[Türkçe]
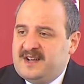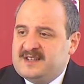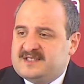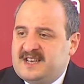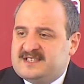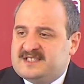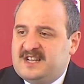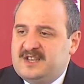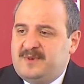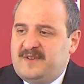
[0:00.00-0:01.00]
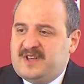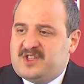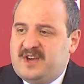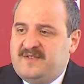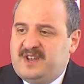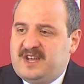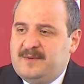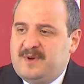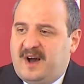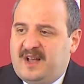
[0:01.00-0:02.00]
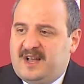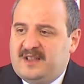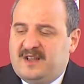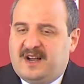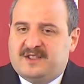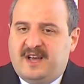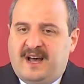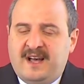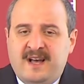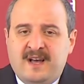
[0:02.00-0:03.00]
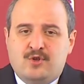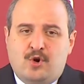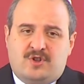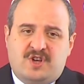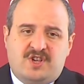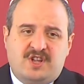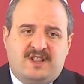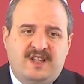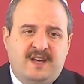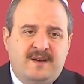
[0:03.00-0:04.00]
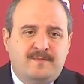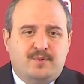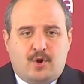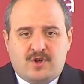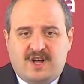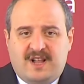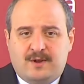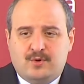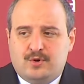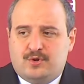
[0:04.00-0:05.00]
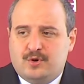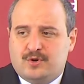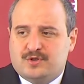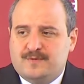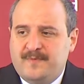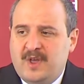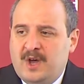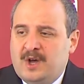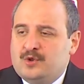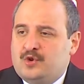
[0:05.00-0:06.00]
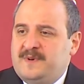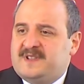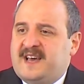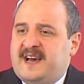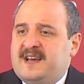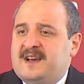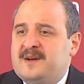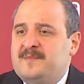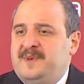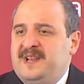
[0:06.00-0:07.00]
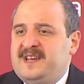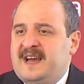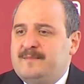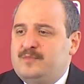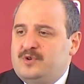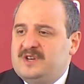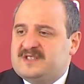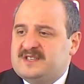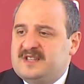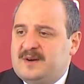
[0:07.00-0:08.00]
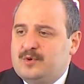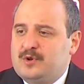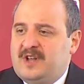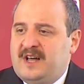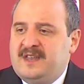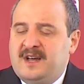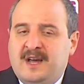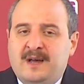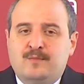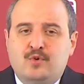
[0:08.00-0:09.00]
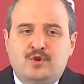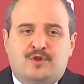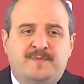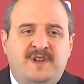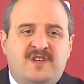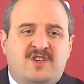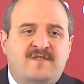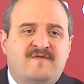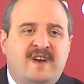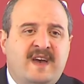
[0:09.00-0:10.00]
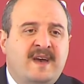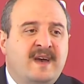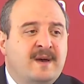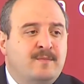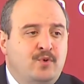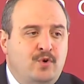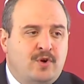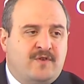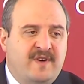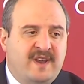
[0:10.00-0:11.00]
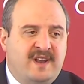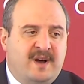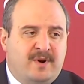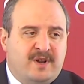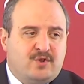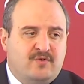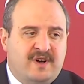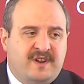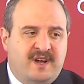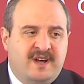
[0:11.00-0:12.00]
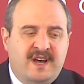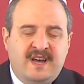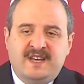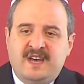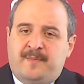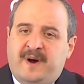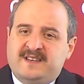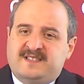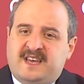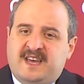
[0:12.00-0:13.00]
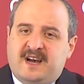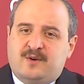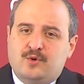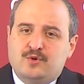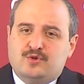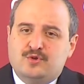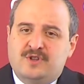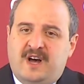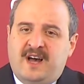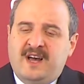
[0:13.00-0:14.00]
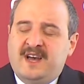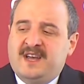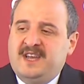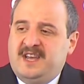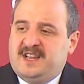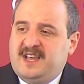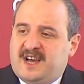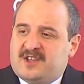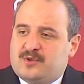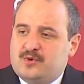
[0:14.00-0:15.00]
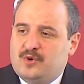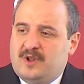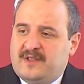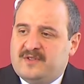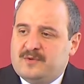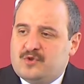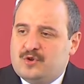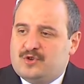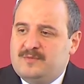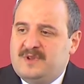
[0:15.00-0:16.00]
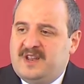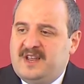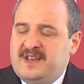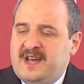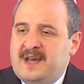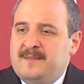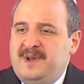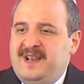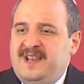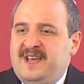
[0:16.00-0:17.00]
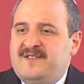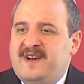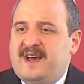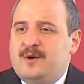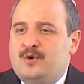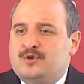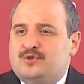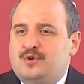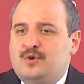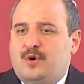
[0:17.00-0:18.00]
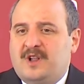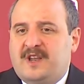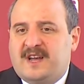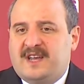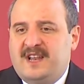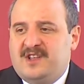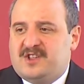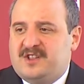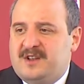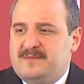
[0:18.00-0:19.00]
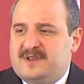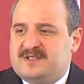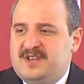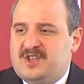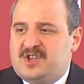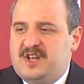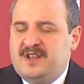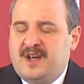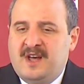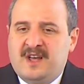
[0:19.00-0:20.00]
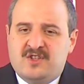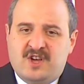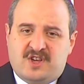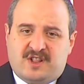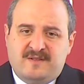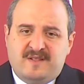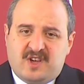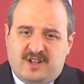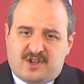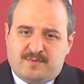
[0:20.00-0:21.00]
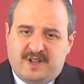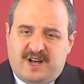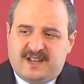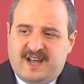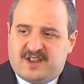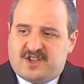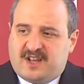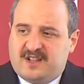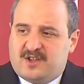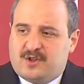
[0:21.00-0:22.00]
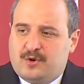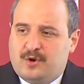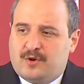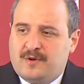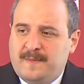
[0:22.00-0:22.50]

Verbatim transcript: ses tanıma ve çeviri gibi alanlarda çok çeşitli projeler yürütüyoruz. TÜBİTAK Bilgen bünyesinde bulunan Bulut Bilişim ve Büyük Veri Laboratuvarı yapay zeka konusunda ihtiyaç duyulan çözümlerin milli ve özgün olarak geliştirilmesi için çeşitli çalışmalar gerçekleştiriyor.